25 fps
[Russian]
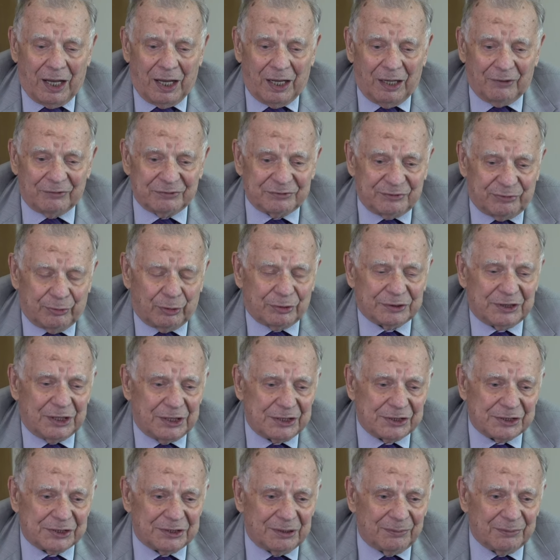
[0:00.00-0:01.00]
в
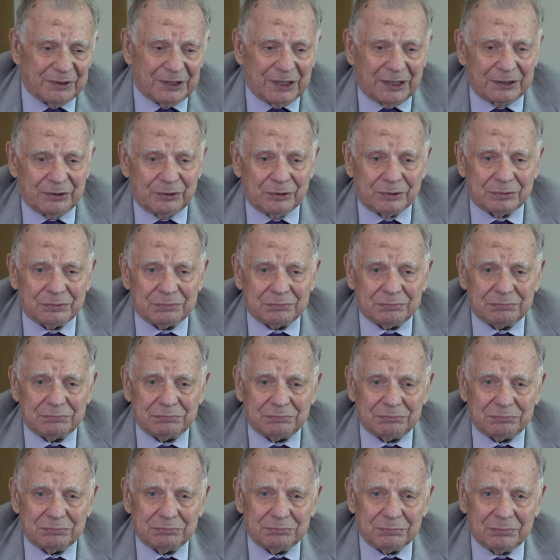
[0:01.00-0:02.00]
2000 году,
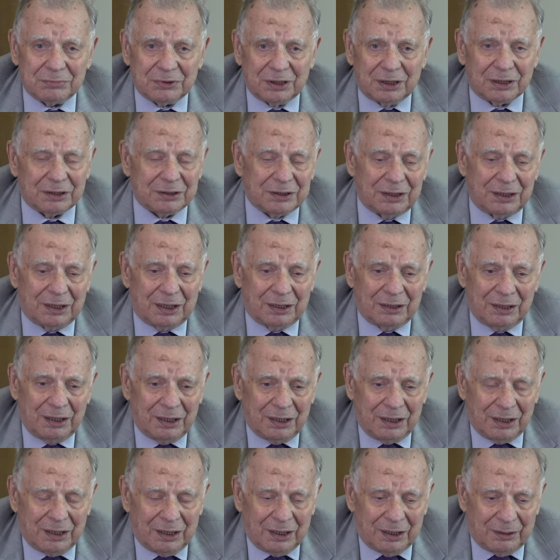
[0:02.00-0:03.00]
когда
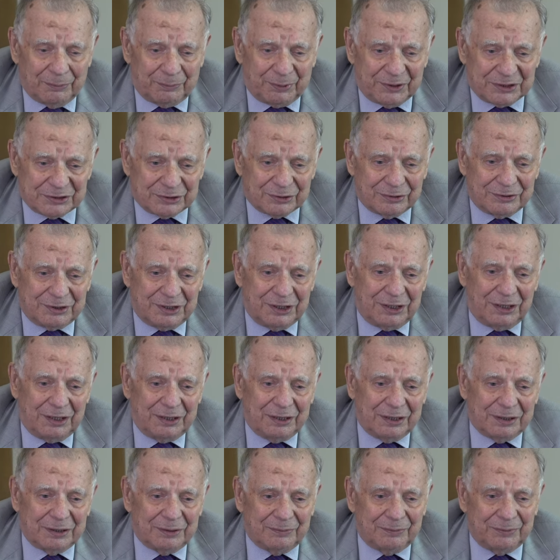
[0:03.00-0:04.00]

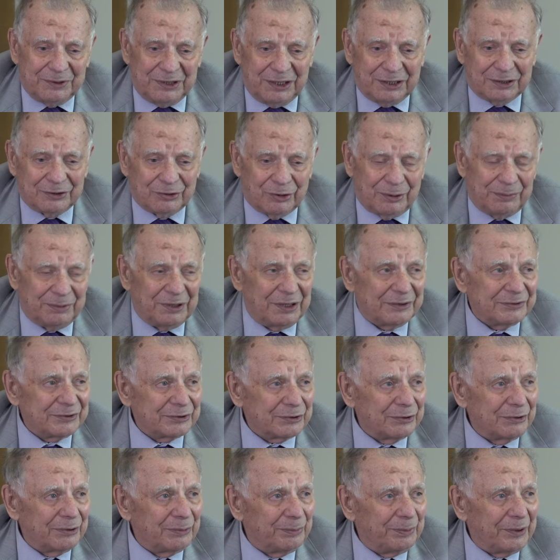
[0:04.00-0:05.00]
присудили мне
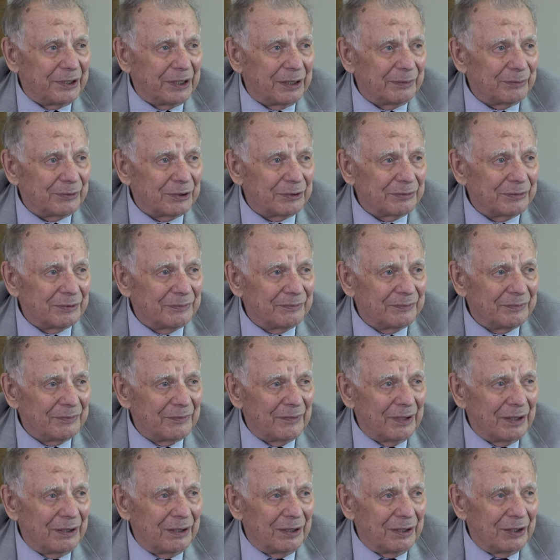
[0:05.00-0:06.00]
Нобелевскую премию,
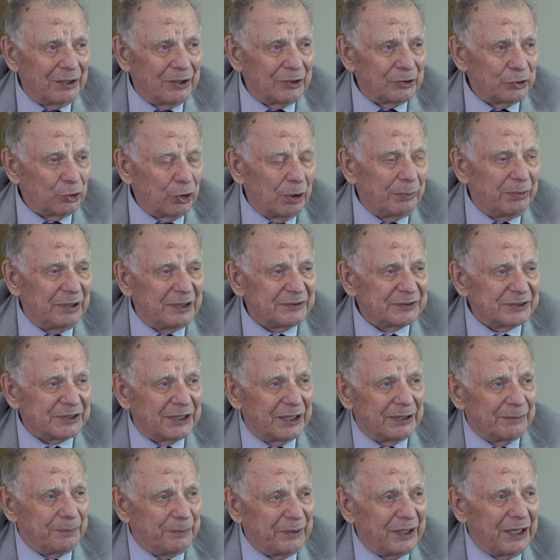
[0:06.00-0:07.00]

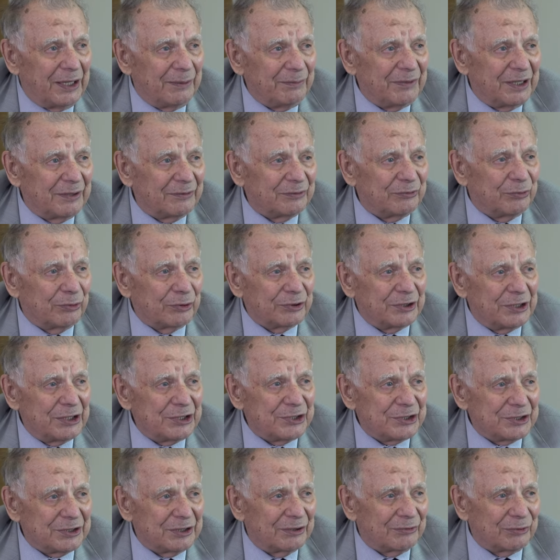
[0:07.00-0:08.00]
Нобелевская премия в
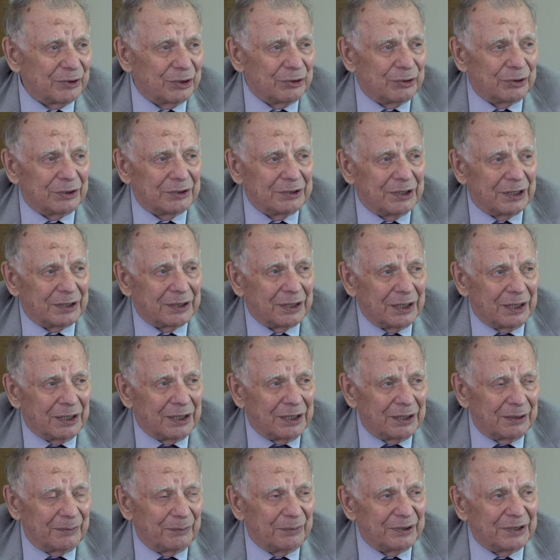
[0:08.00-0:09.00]
2000 года
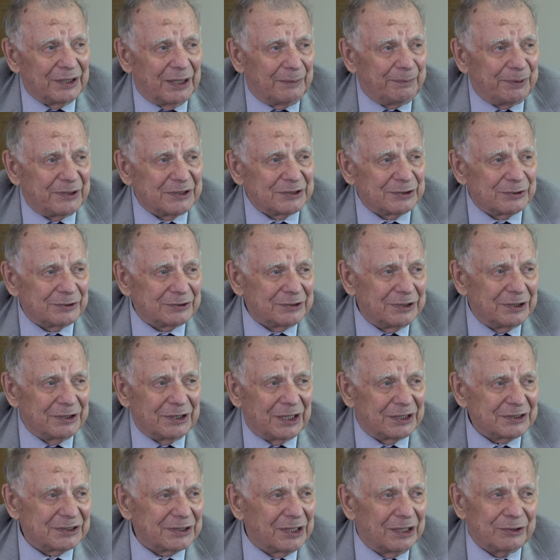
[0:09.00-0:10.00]
была
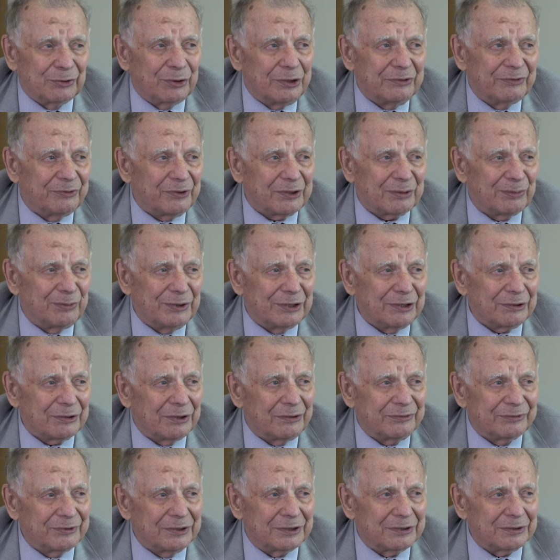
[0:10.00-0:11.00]
присуждена с какой
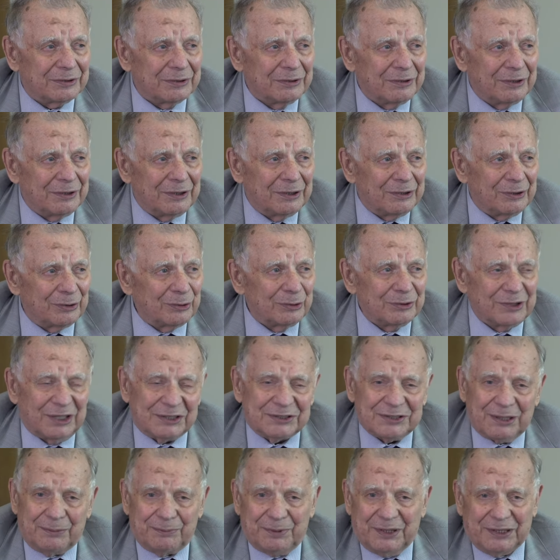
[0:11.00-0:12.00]
формулировкой? У
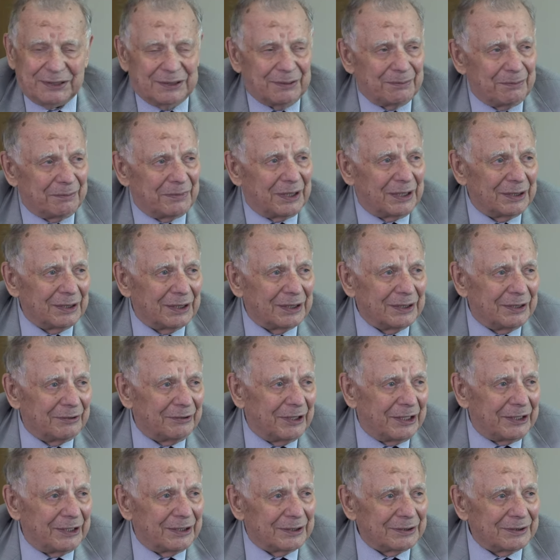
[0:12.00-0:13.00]
нас об этом мало
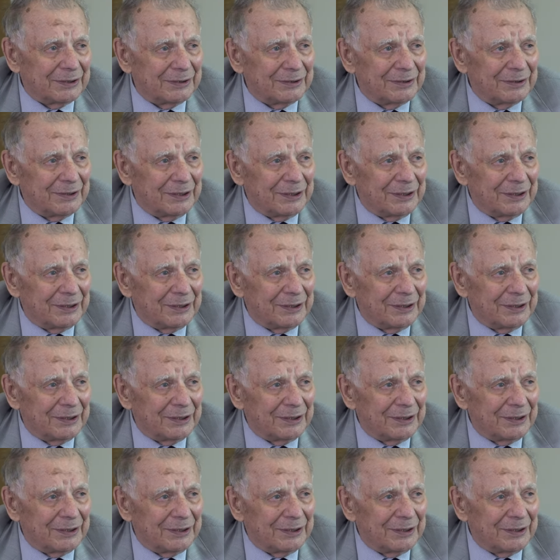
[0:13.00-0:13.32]
говорят.